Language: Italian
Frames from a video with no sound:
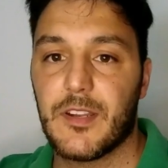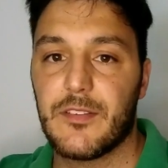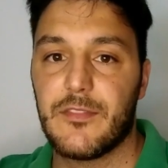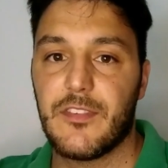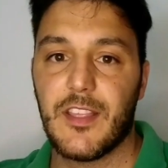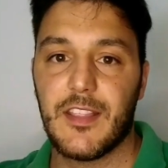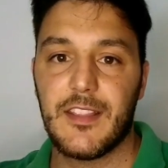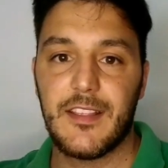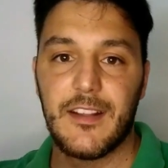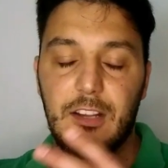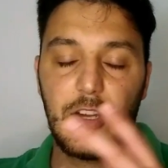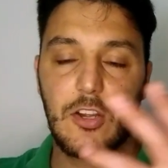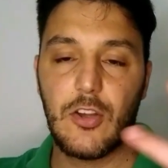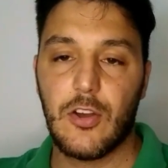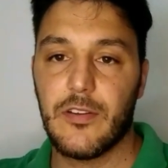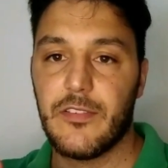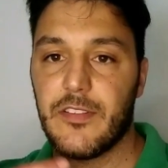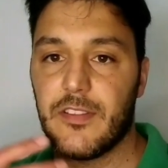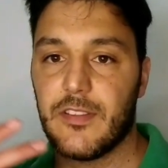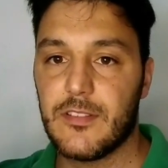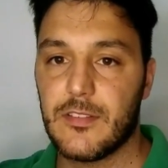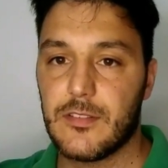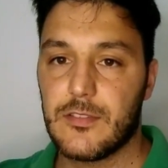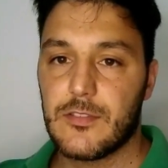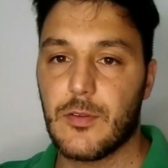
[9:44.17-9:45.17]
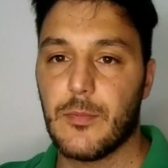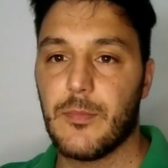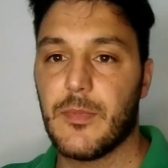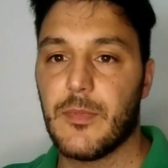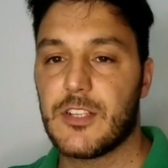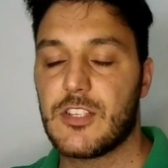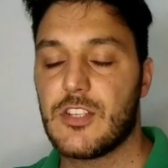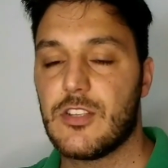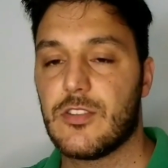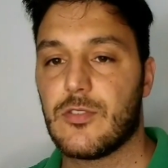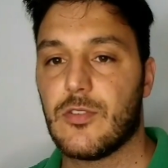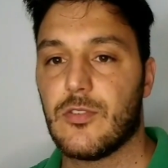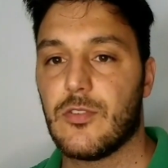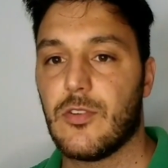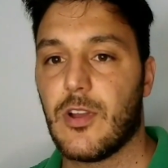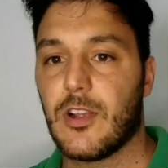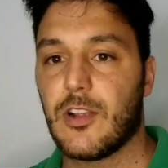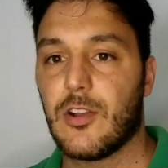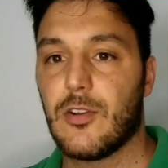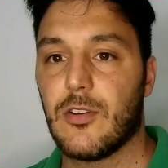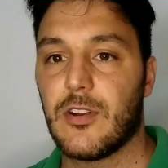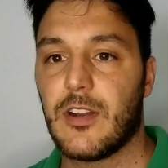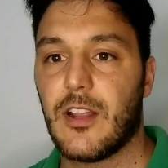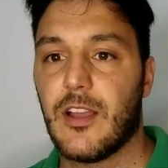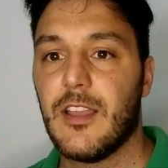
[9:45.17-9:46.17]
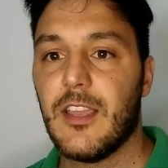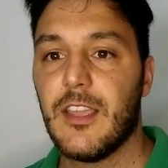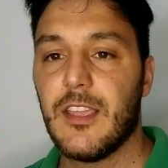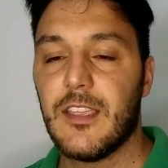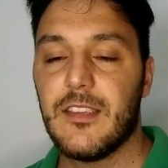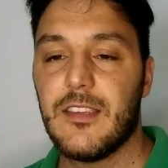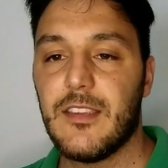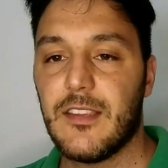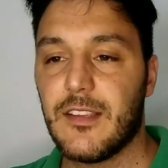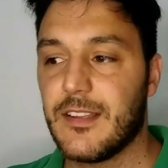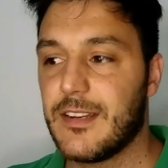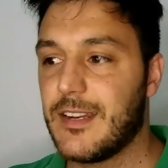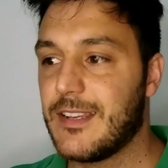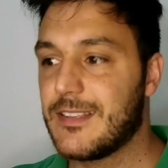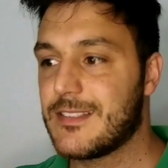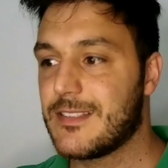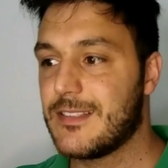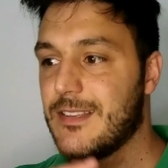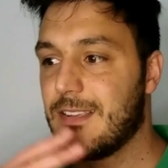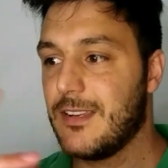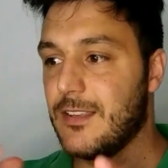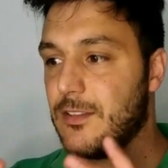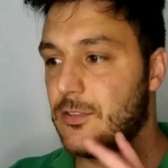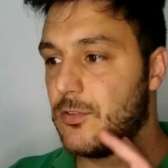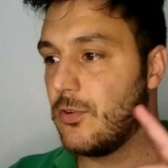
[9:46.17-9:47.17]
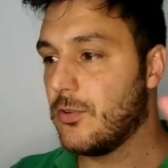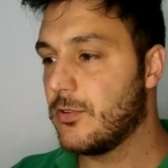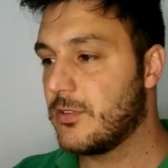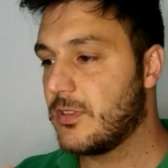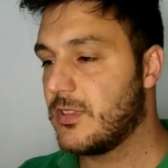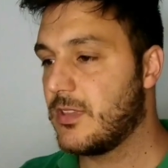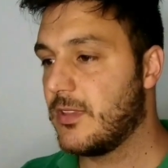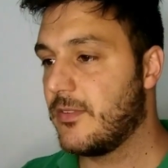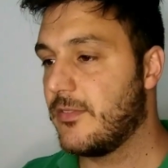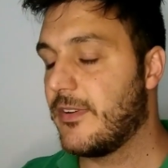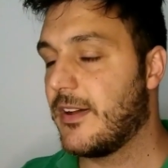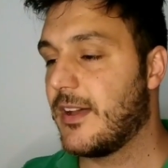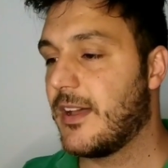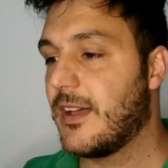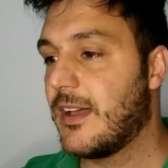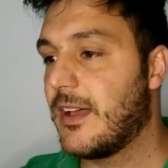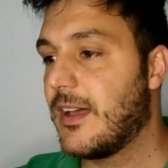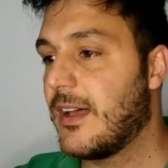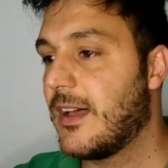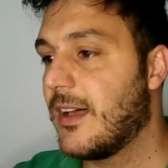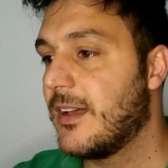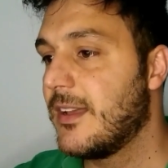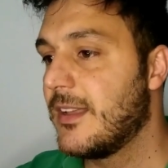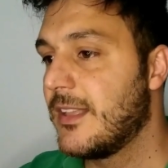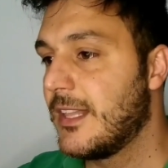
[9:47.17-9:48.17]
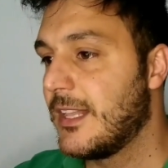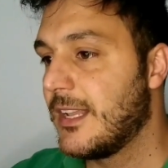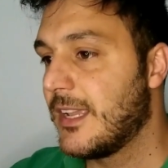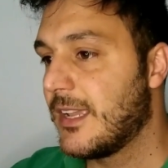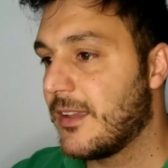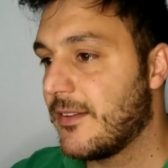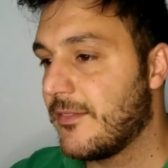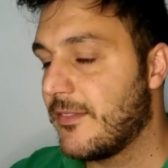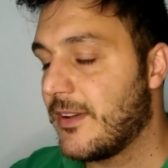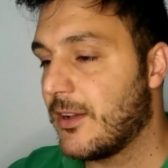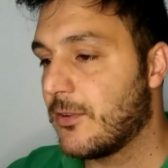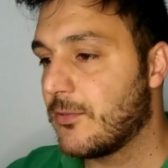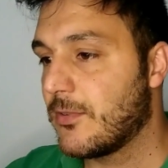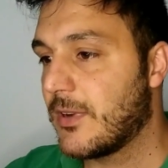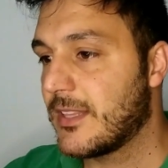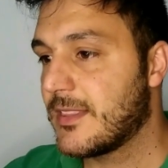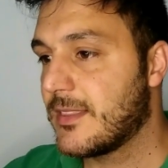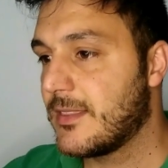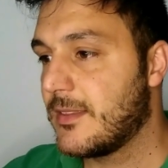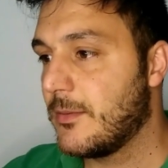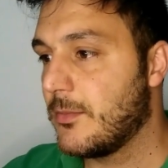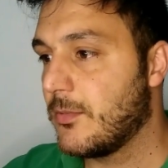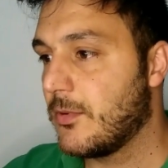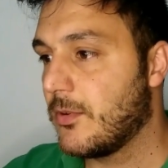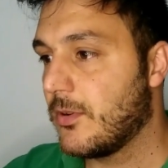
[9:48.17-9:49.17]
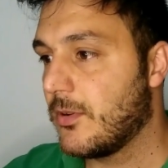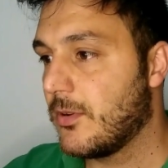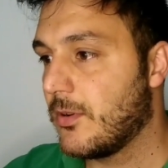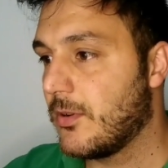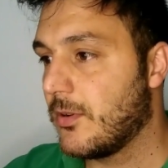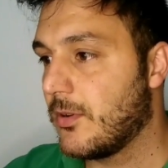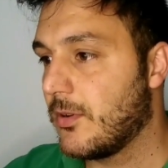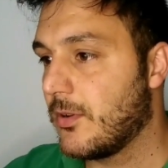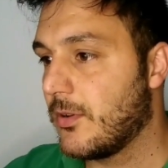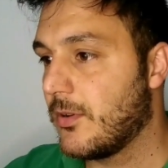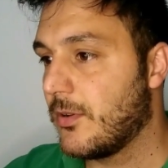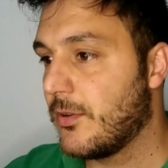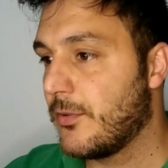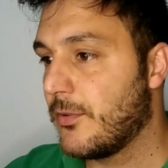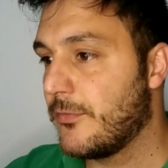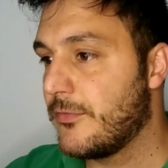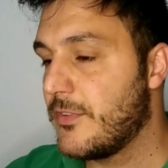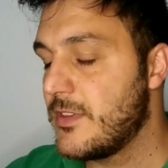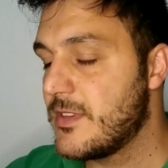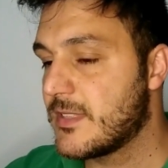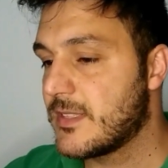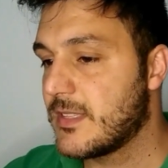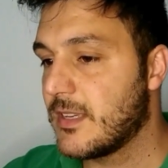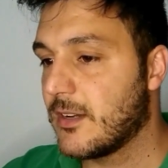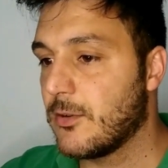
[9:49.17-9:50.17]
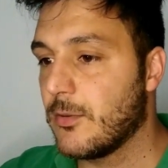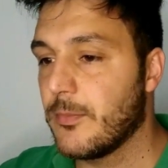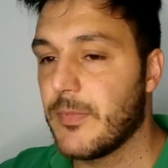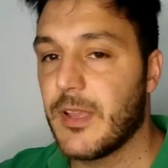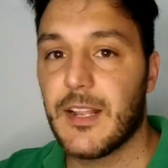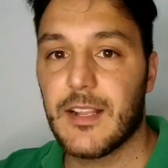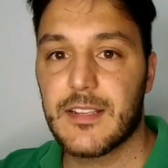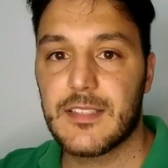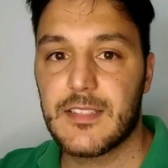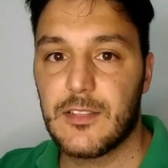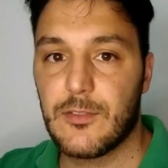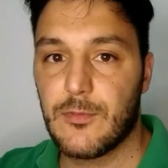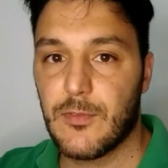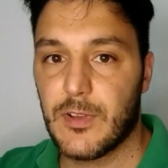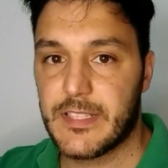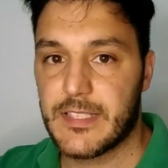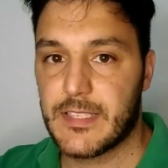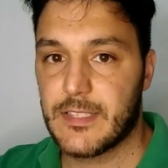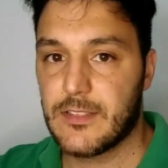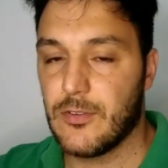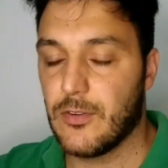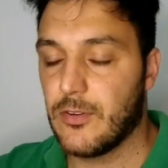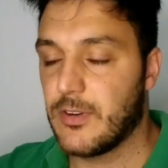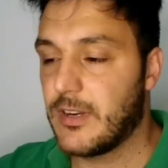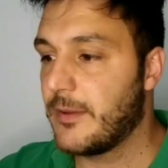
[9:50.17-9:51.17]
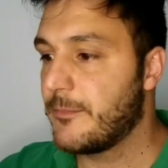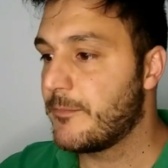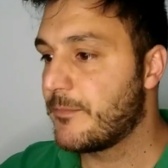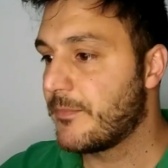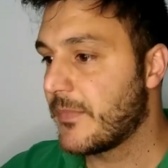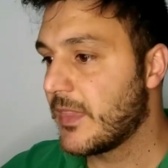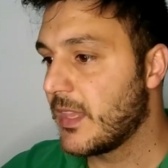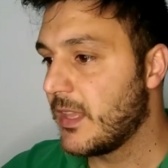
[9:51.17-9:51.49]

per via del Covid insomma ci sono ancora ingressi ridotti, va, va un attimo vista com'è la situazione.